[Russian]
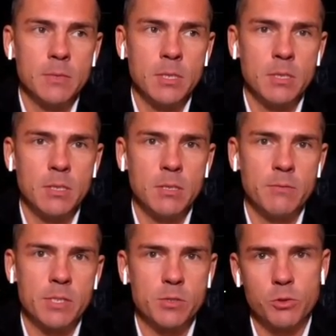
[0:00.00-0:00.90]
А, в
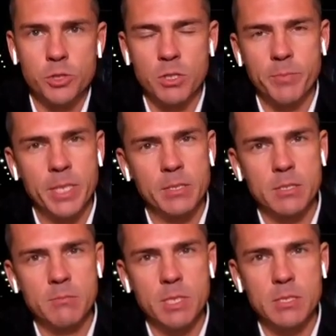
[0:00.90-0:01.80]
рассрочках порядка
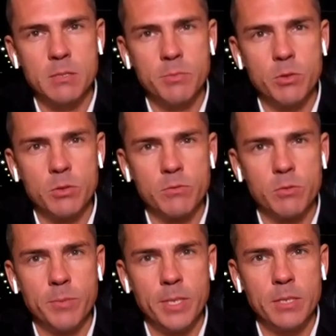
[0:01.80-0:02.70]
17 миллионов
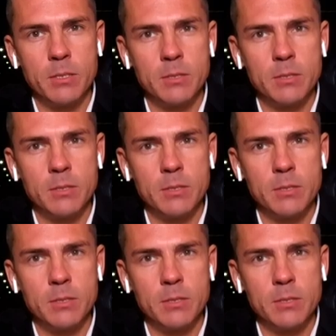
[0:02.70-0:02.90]
рублей.